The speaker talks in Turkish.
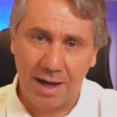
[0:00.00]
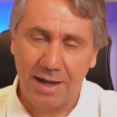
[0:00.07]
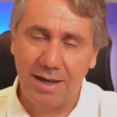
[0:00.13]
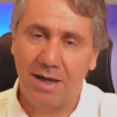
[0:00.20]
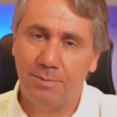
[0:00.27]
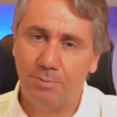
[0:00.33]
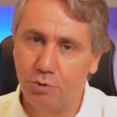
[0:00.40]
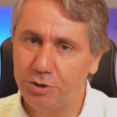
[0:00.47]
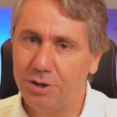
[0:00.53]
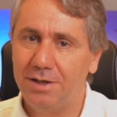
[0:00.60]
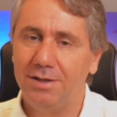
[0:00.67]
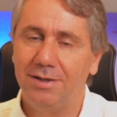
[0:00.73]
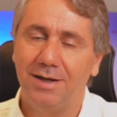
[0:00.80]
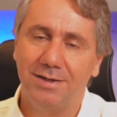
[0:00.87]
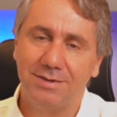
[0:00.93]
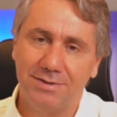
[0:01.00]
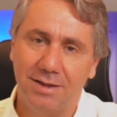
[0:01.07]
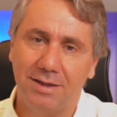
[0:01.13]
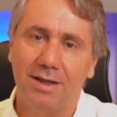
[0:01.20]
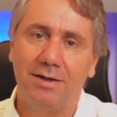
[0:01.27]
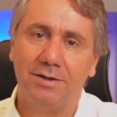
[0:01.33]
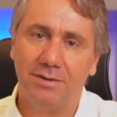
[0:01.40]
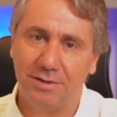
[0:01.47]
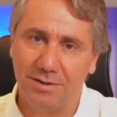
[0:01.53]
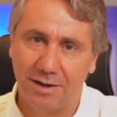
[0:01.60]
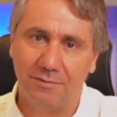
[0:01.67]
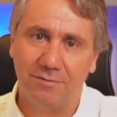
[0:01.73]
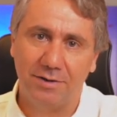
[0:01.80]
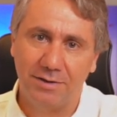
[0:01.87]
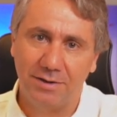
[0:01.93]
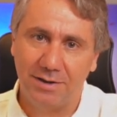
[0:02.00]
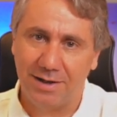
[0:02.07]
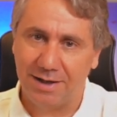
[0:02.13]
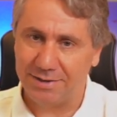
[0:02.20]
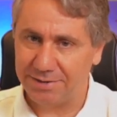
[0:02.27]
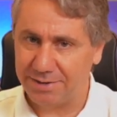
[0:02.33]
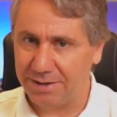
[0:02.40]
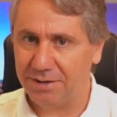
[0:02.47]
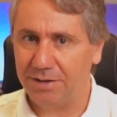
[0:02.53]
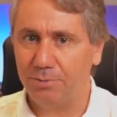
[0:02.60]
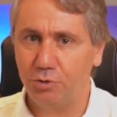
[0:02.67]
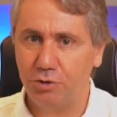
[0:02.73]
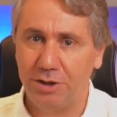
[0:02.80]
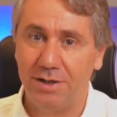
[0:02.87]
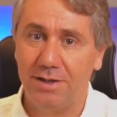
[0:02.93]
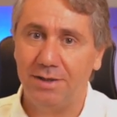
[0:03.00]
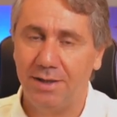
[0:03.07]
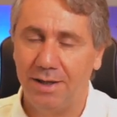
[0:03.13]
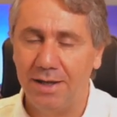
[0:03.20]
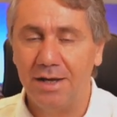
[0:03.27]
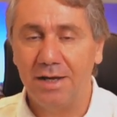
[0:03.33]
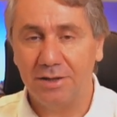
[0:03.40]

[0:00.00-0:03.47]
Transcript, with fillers: Eğer bu şekilde hastalar davranırlarsa ya da bu şekilde